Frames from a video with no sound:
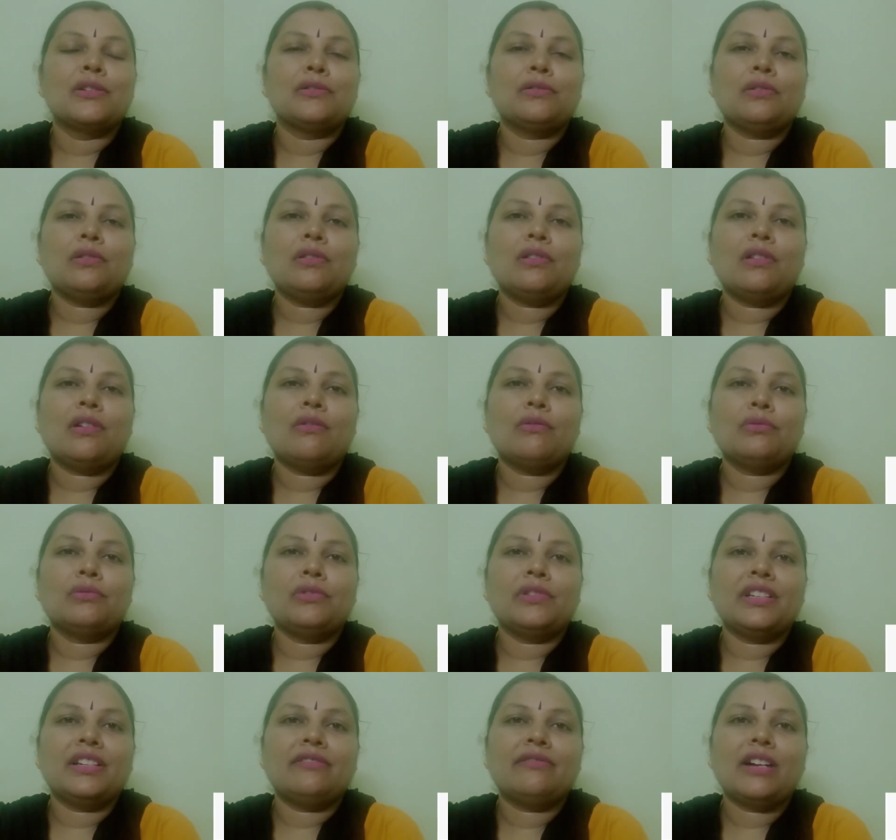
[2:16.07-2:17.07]
ஸோ
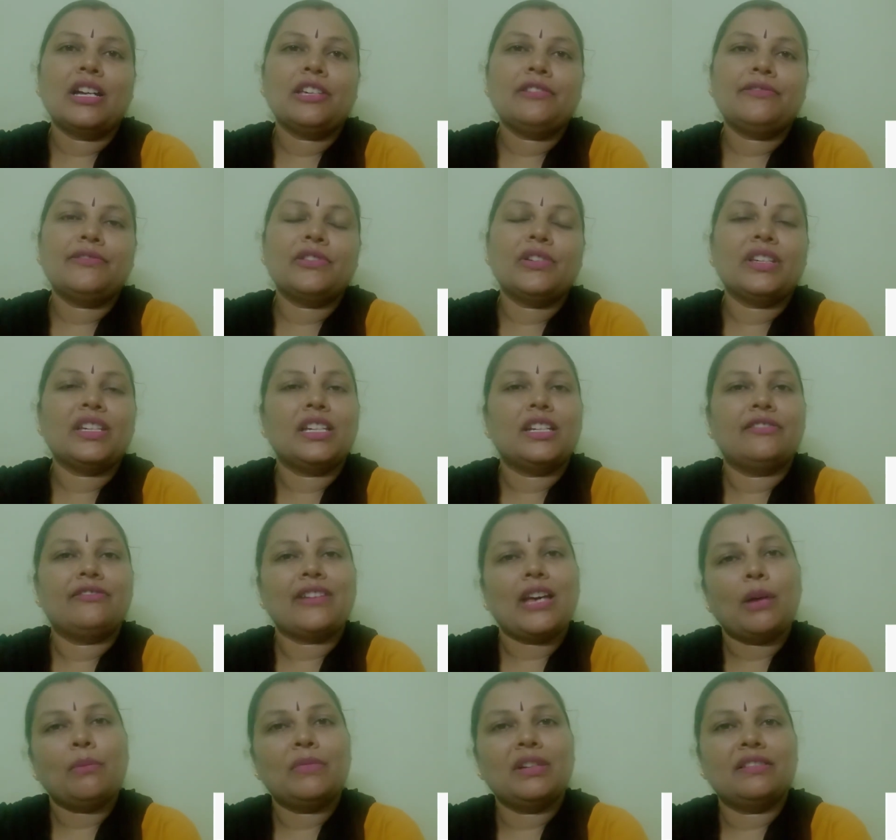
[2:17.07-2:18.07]
அவங்களுடைய ஒய்ஃபுடைய
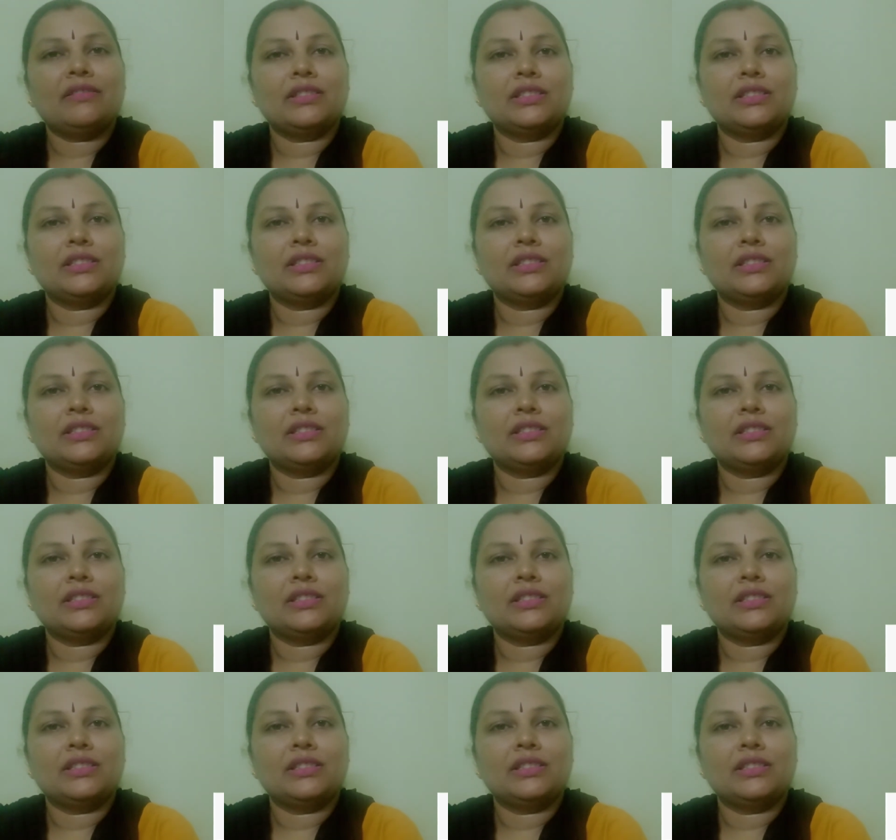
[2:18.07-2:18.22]
ஃபேமிலி